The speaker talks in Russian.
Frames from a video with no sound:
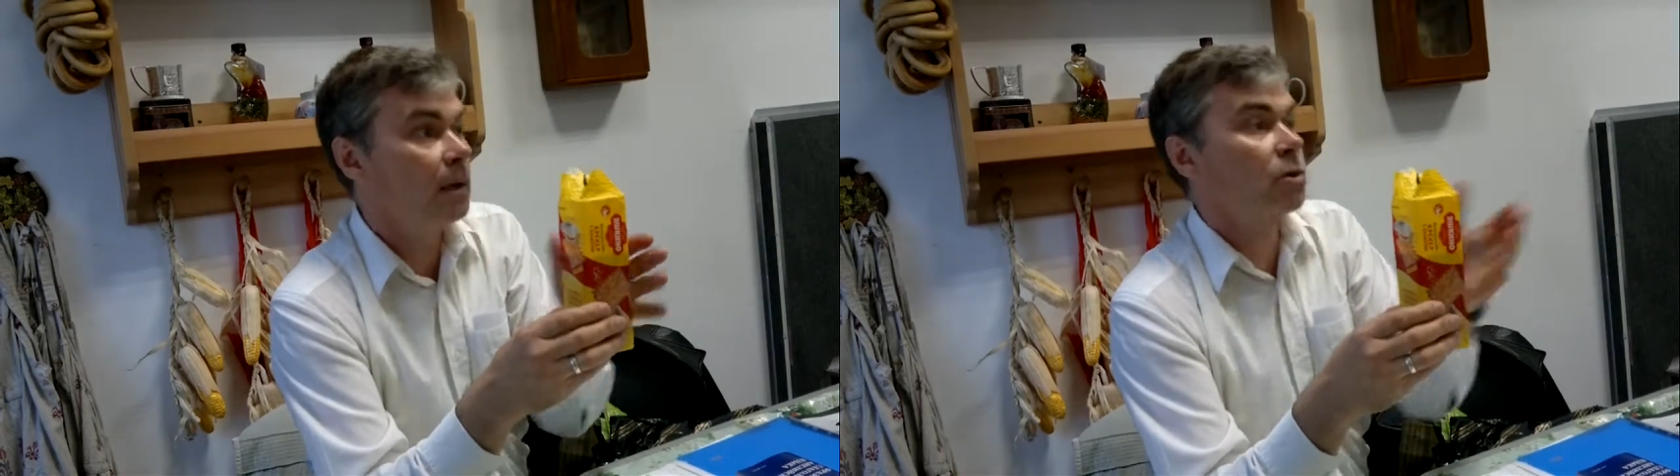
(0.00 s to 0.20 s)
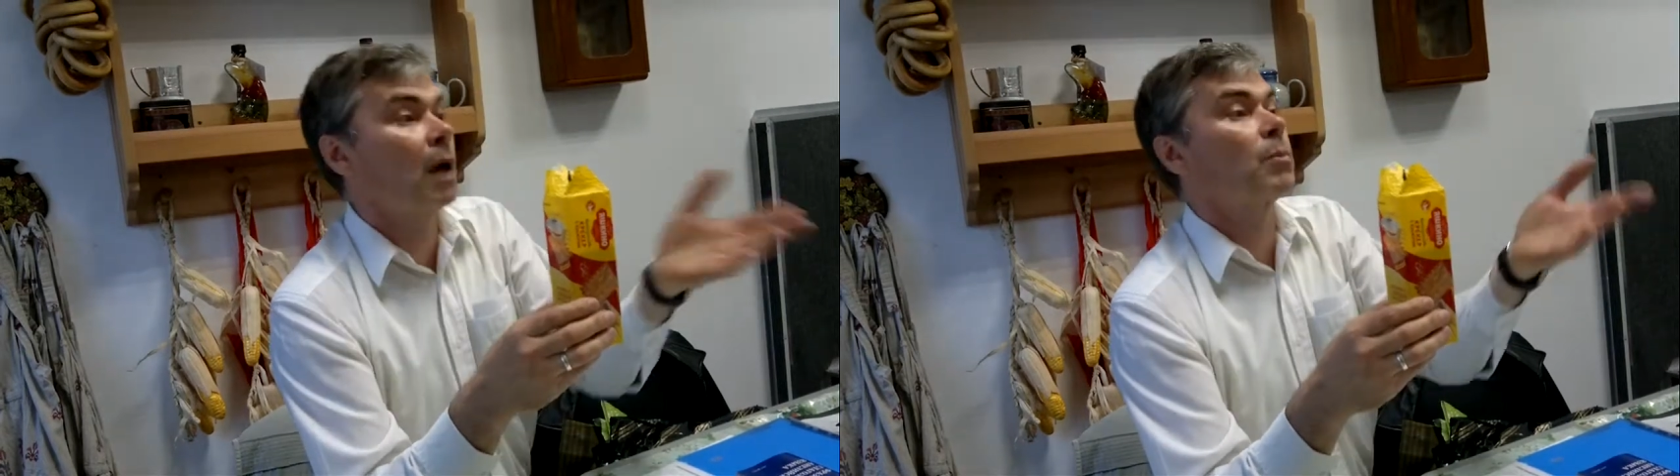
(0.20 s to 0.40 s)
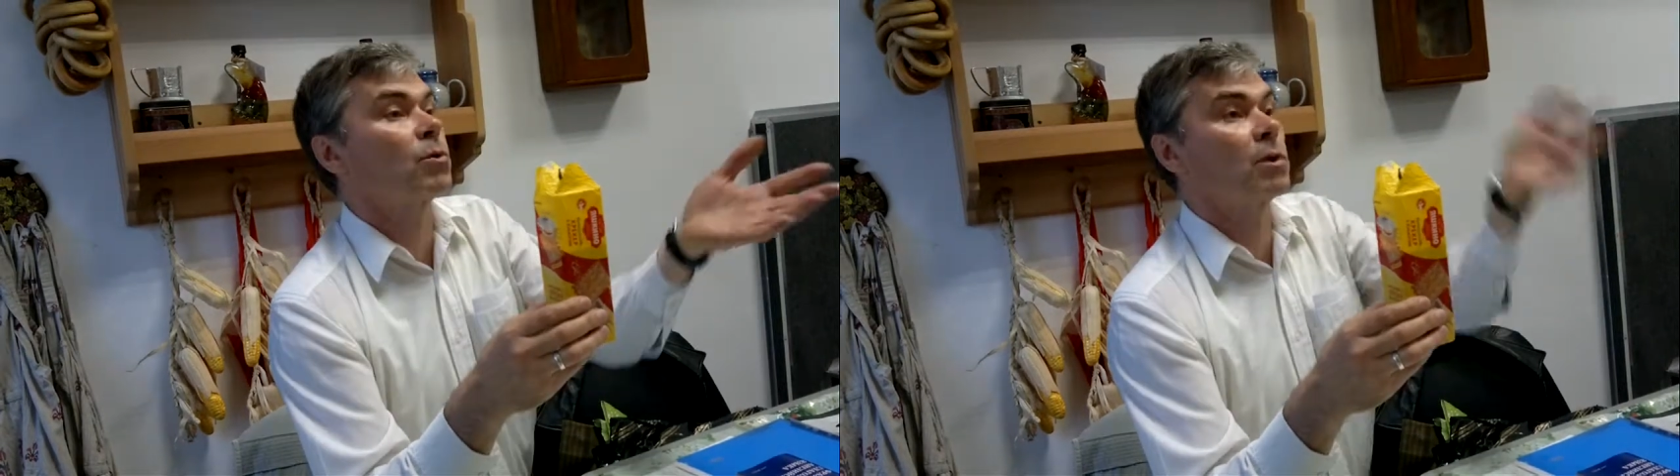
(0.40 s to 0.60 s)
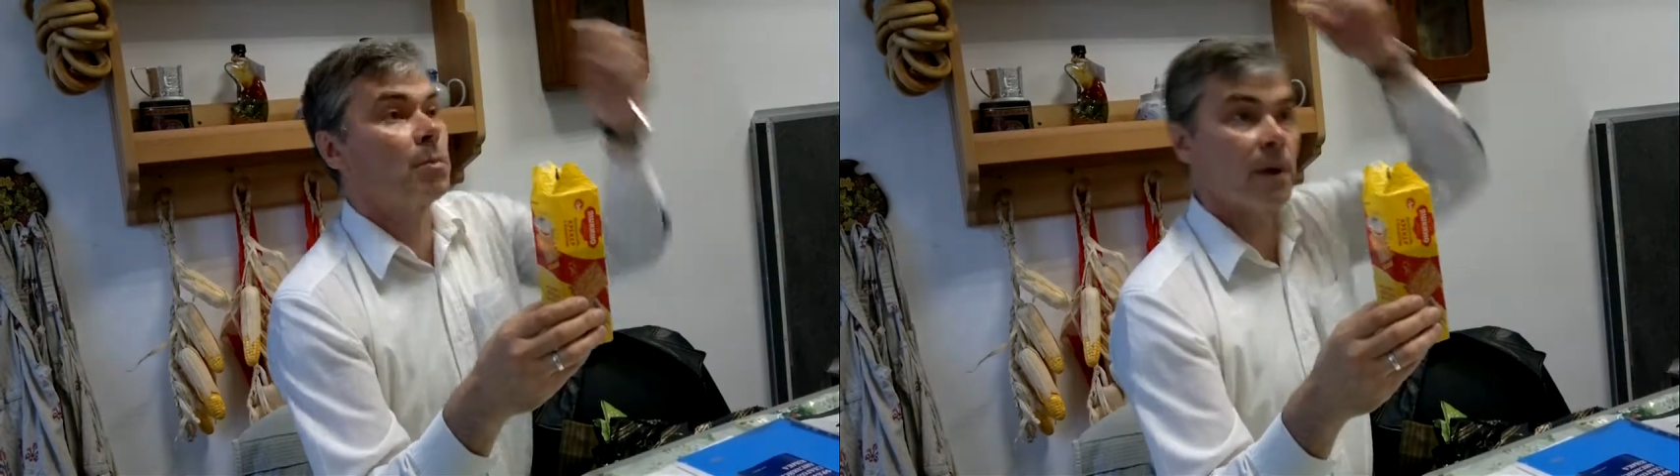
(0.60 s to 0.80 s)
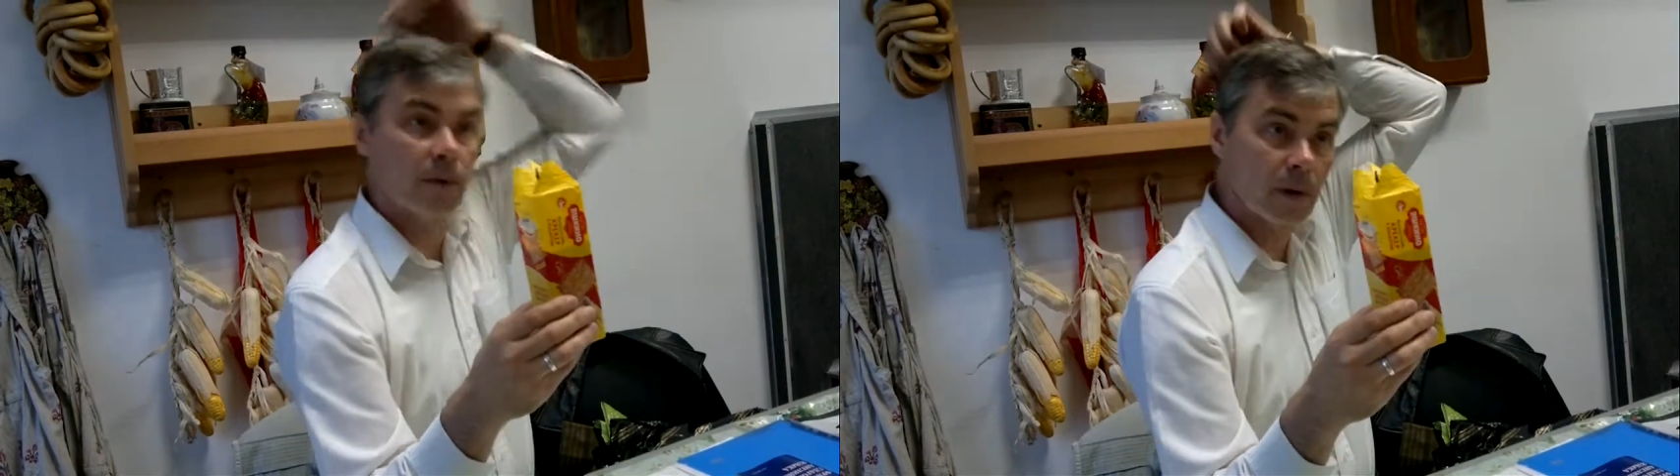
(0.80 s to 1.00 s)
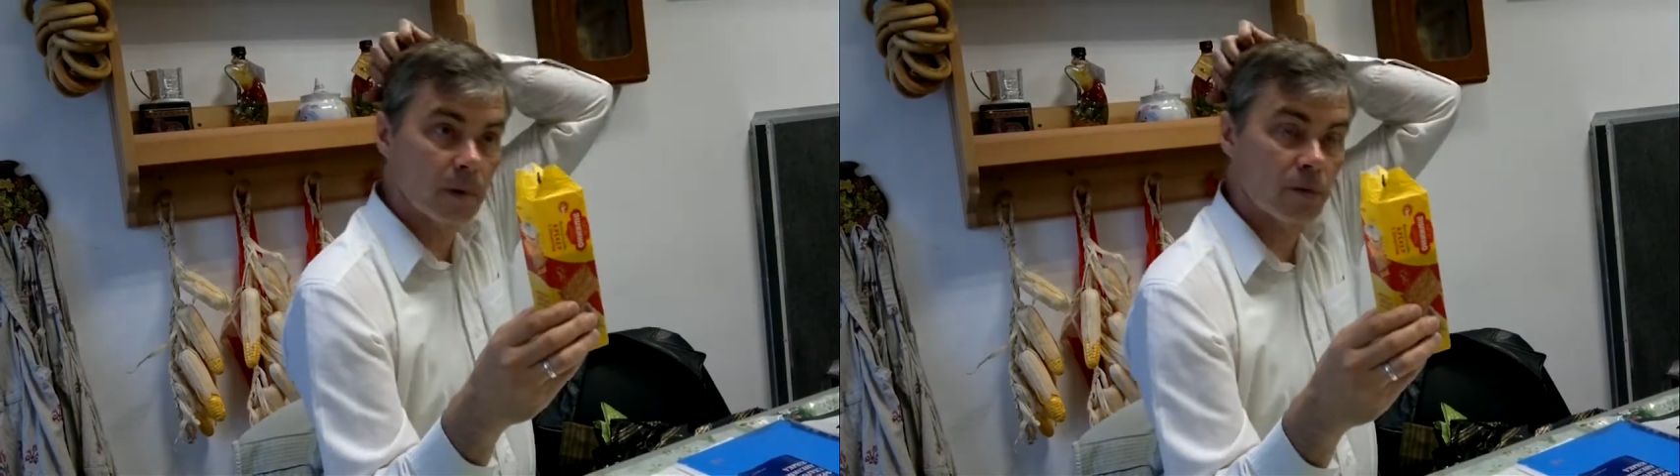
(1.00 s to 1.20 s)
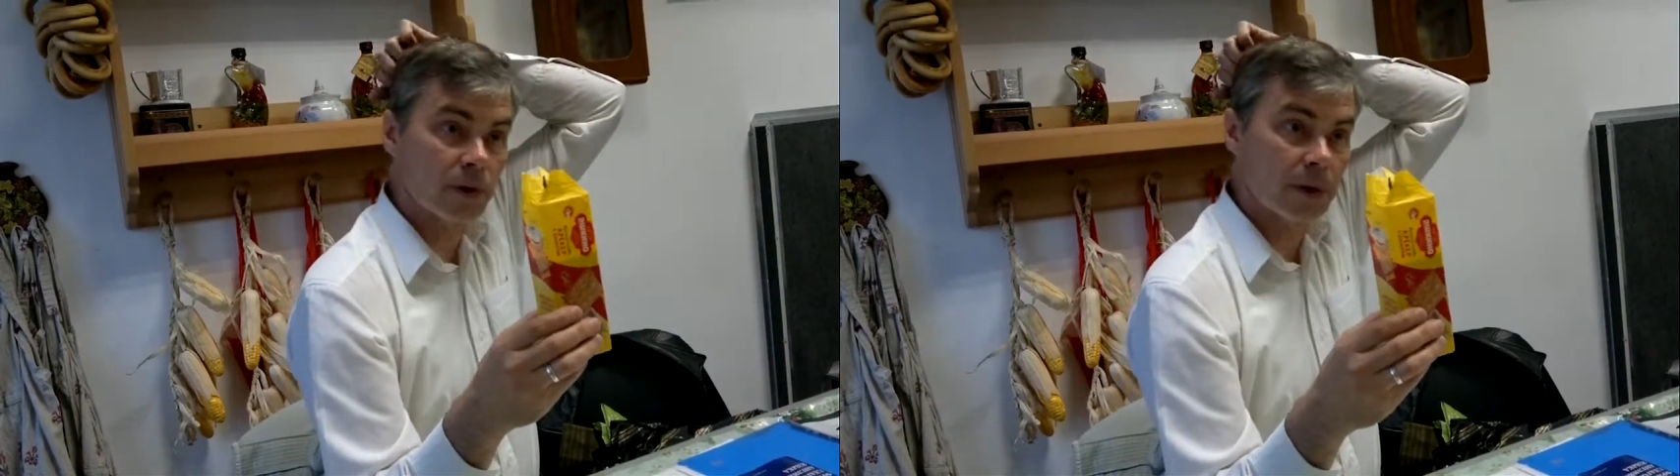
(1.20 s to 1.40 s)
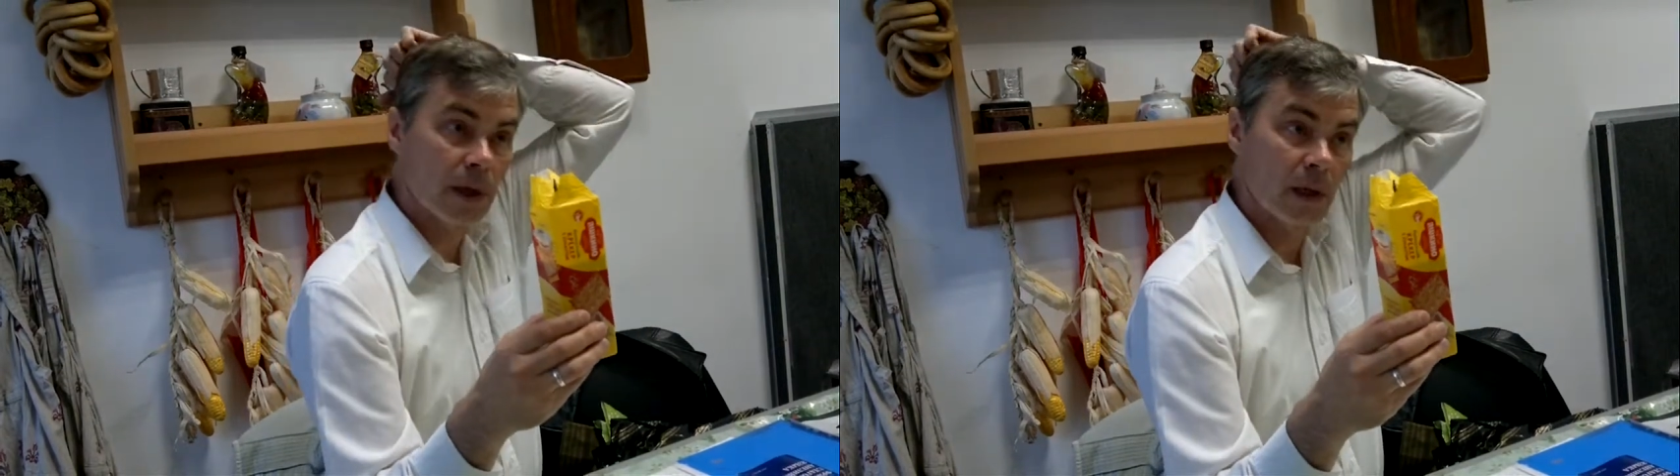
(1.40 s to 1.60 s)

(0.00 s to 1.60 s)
Ну, как по-русски перевели, может,